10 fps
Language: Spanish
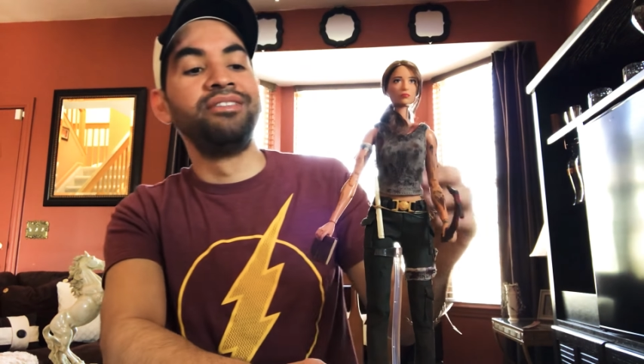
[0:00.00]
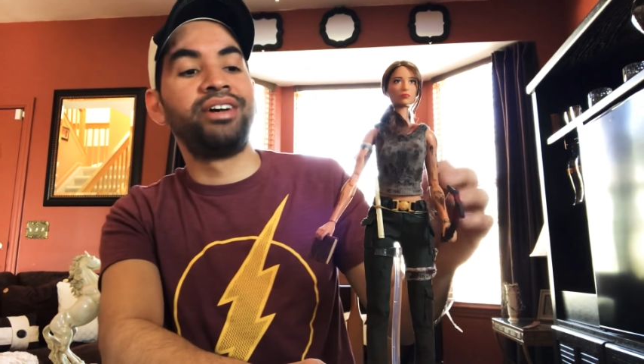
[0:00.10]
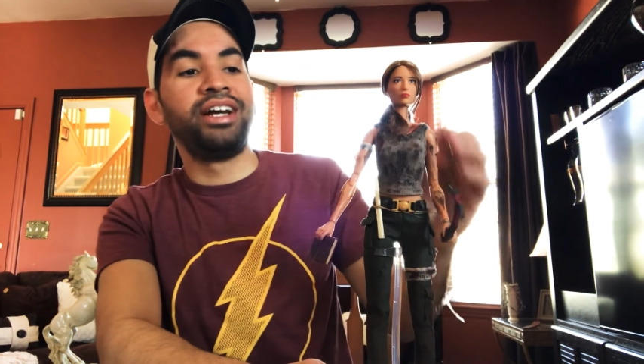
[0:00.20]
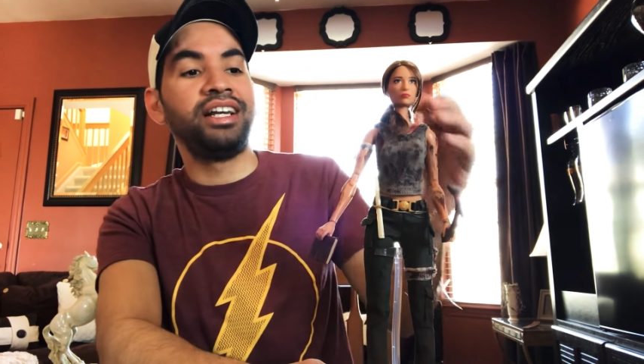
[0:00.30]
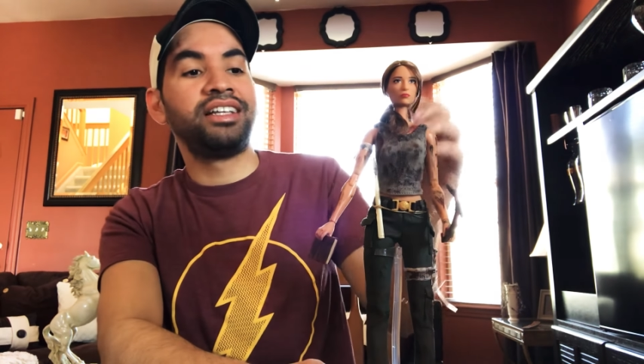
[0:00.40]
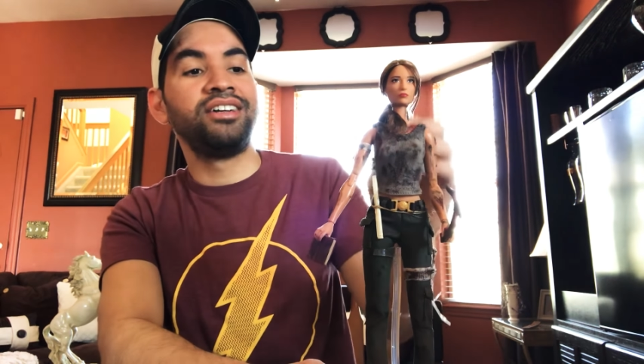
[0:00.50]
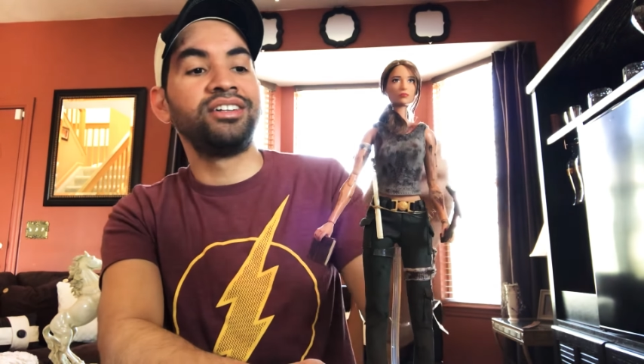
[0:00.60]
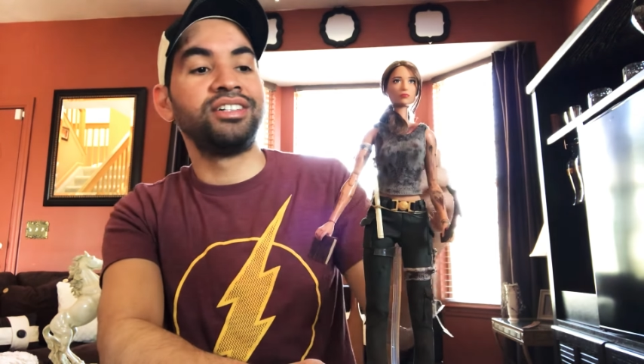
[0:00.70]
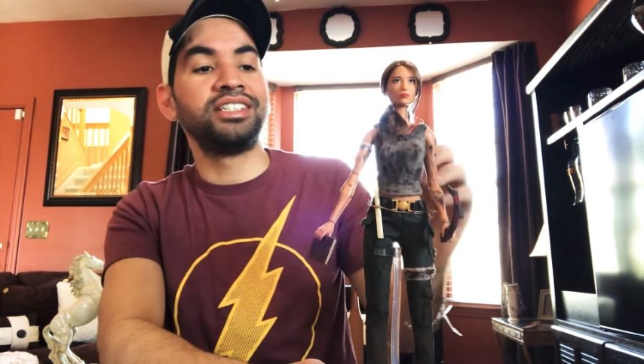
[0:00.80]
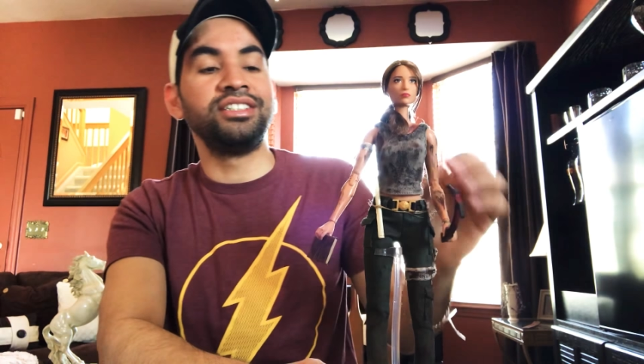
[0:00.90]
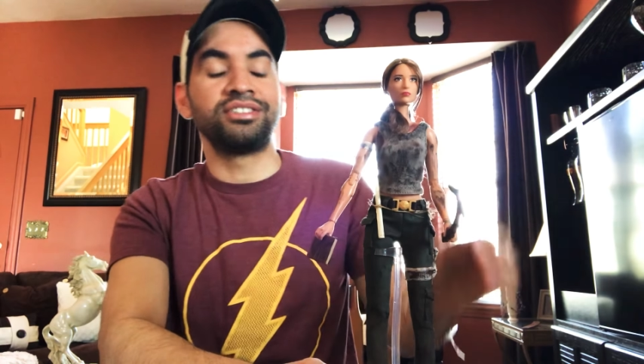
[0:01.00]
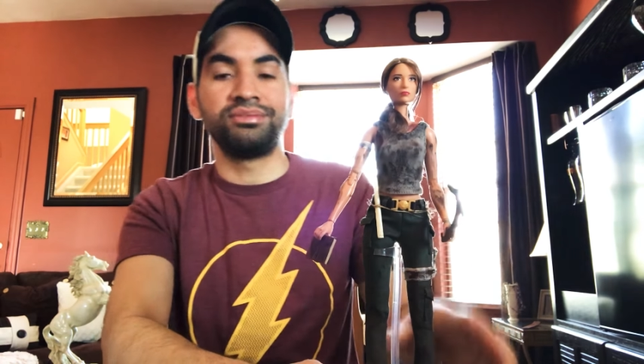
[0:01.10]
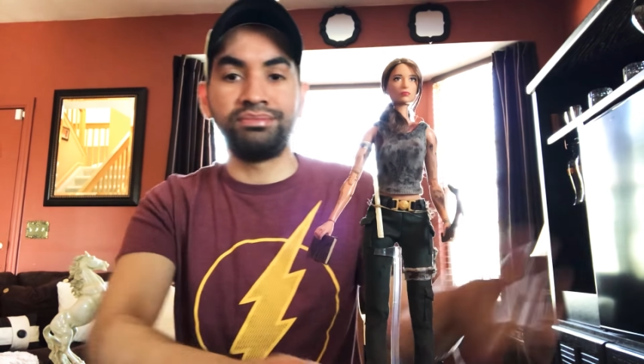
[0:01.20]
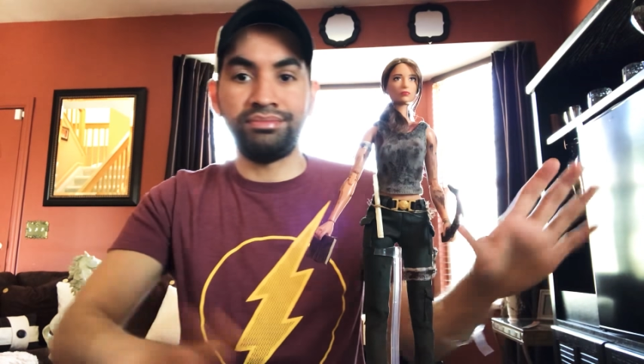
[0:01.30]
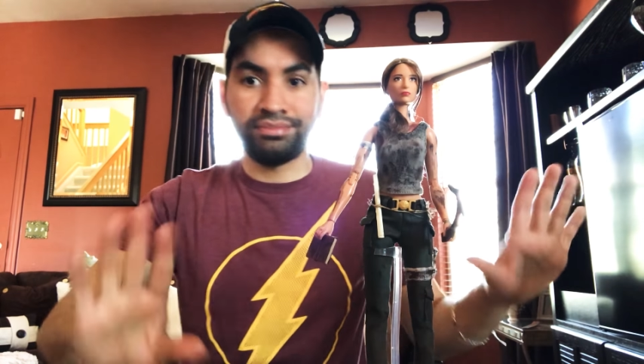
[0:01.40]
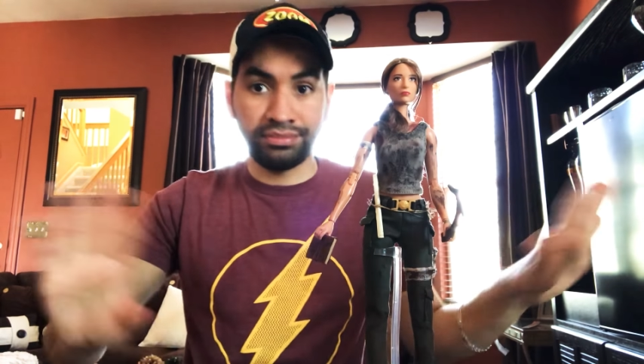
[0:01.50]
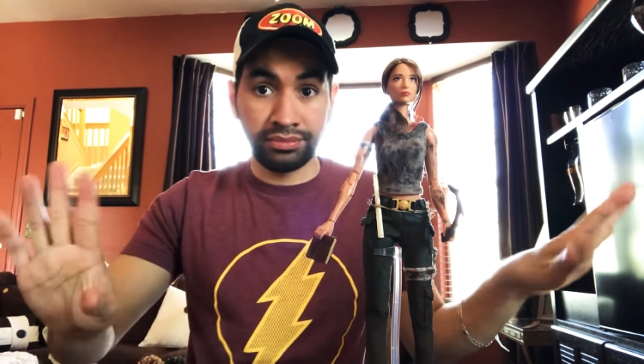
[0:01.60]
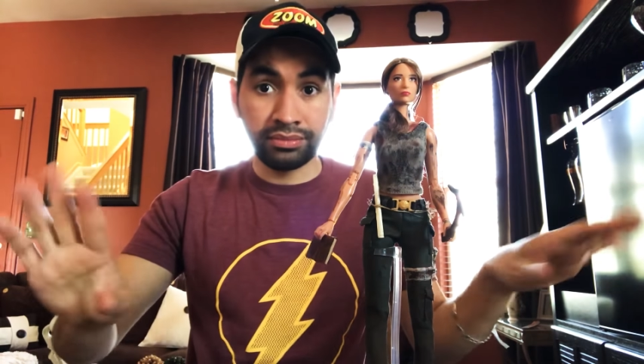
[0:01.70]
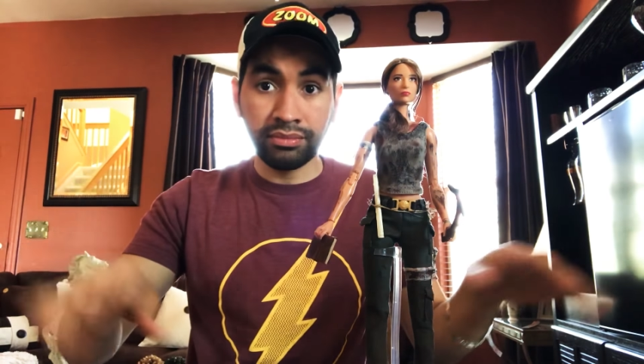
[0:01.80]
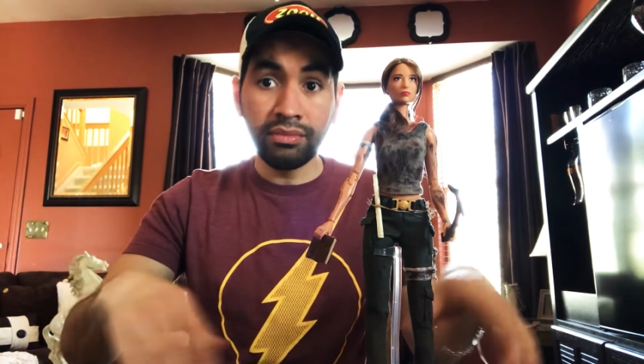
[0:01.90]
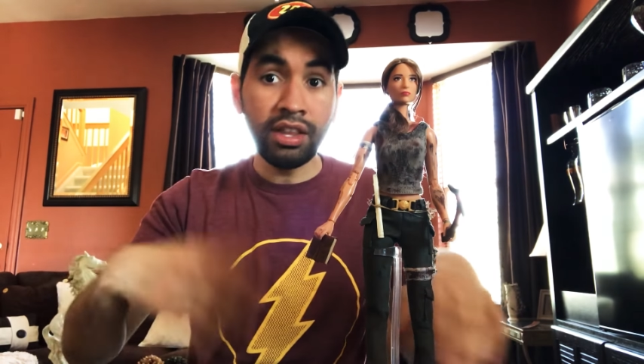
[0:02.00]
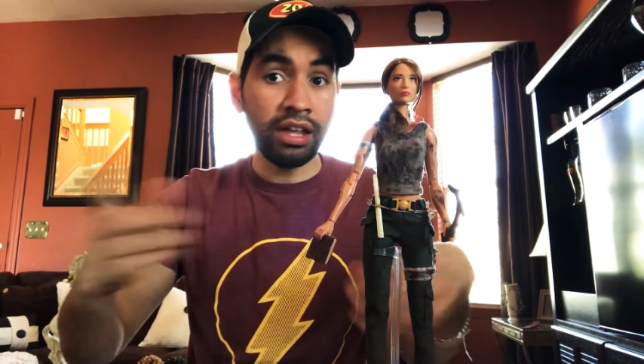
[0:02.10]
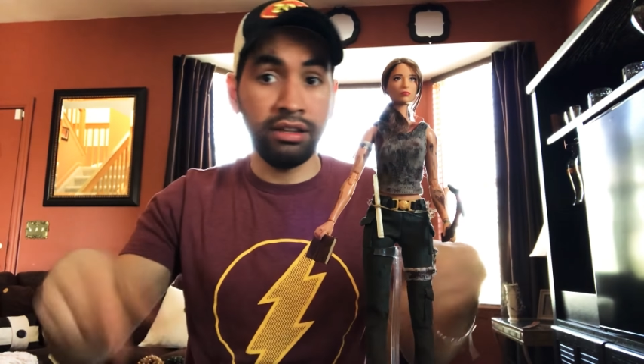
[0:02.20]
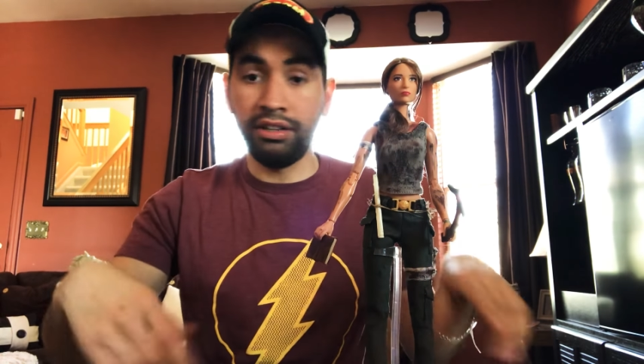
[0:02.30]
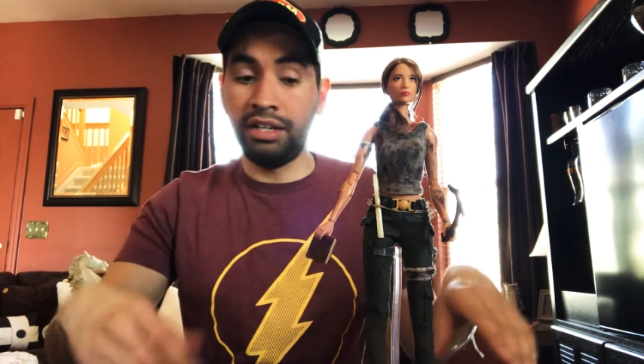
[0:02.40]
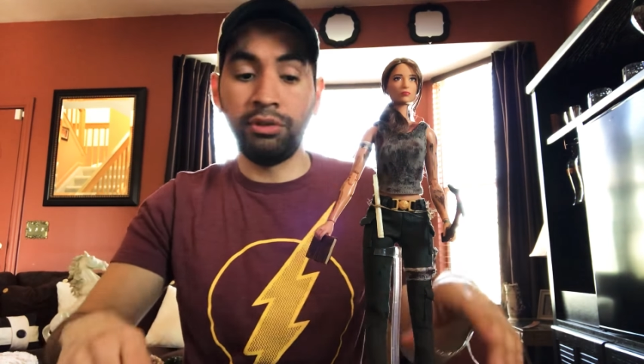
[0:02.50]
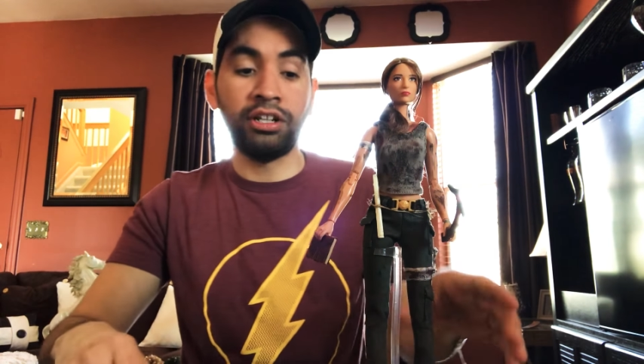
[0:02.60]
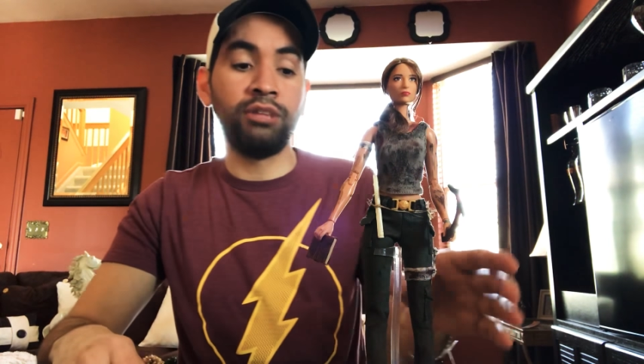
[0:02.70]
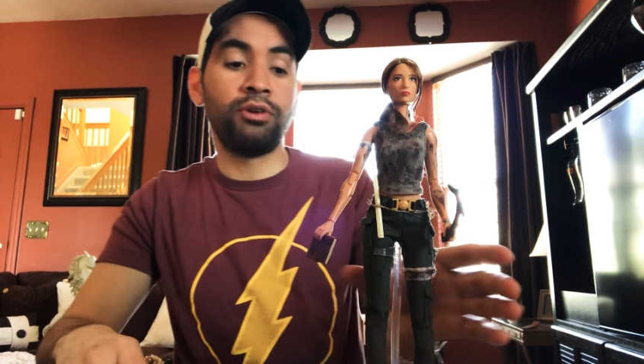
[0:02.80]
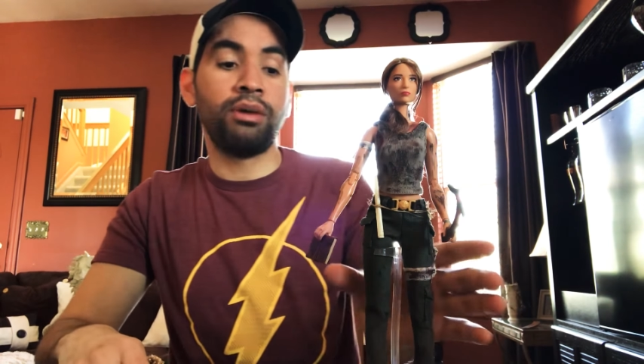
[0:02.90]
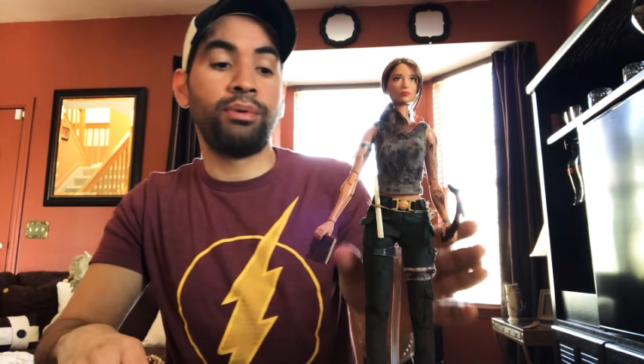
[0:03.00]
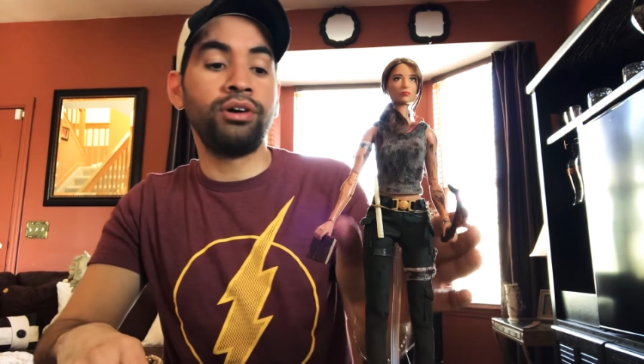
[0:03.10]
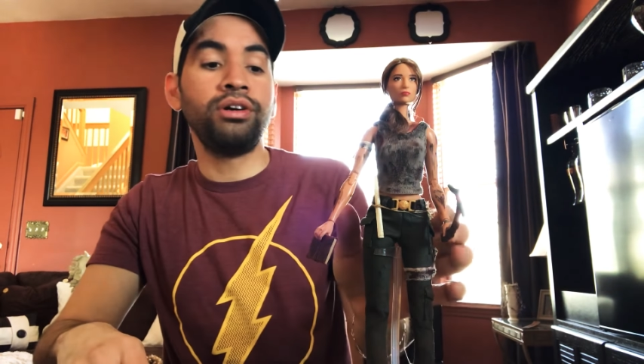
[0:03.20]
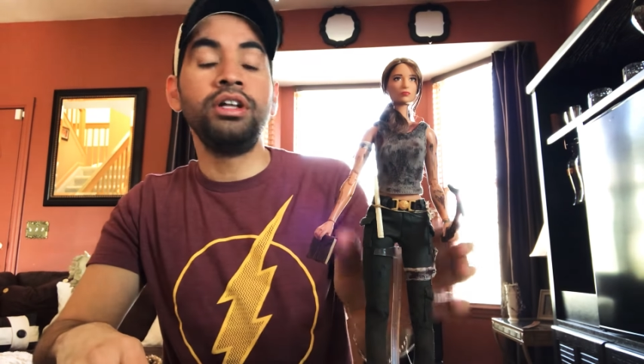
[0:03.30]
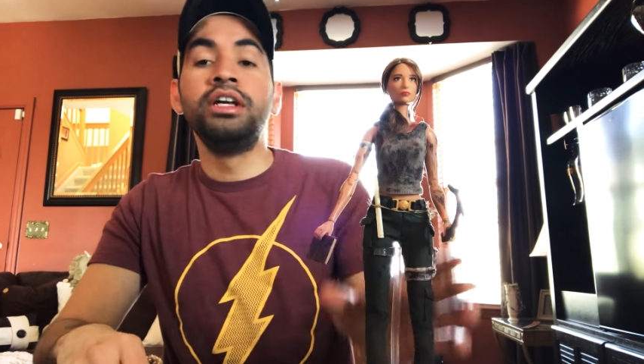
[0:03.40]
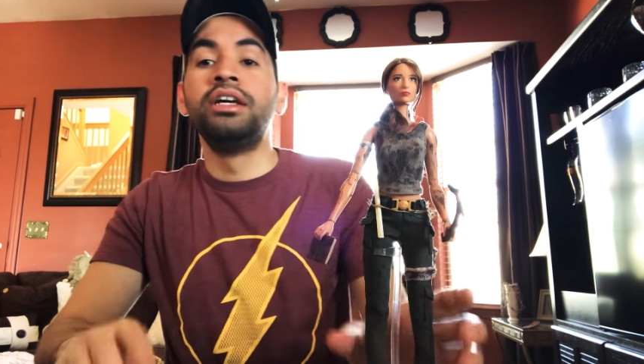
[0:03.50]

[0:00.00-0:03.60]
y bueno, aquí tengo todos ellos. Se los iré mostrando poco a poco.